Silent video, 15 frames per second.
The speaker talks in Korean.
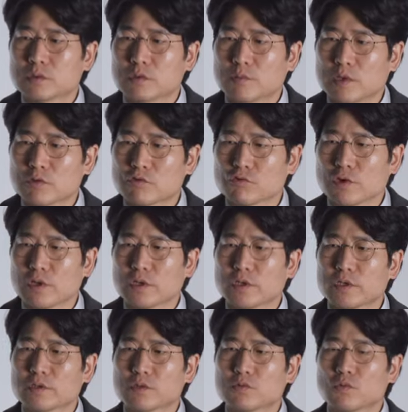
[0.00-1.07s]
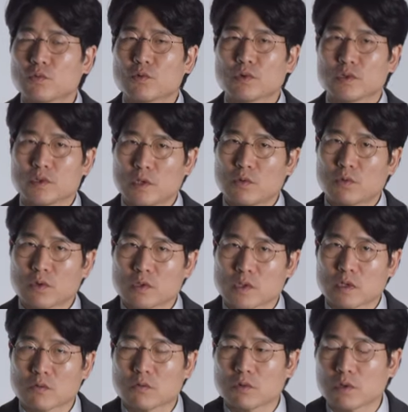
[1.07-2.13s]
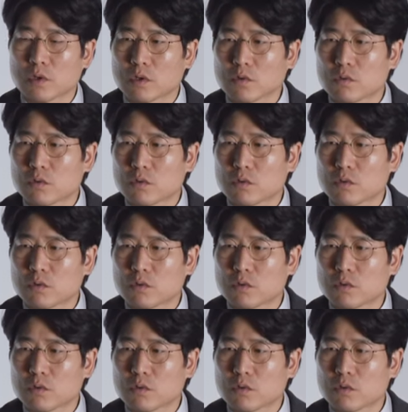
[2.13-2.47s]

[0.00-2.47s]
음악 중에 하나는 요번에 새롭게 작곡된